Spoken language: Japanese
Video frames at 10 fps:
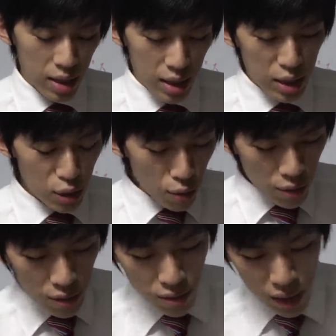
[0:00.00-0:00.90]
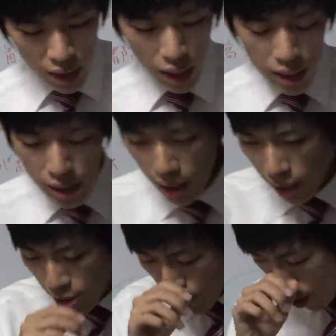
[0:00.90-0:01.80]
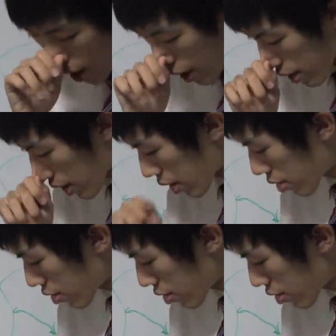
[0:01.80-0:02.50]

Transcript: でそういうね観点がちょっと欠けてい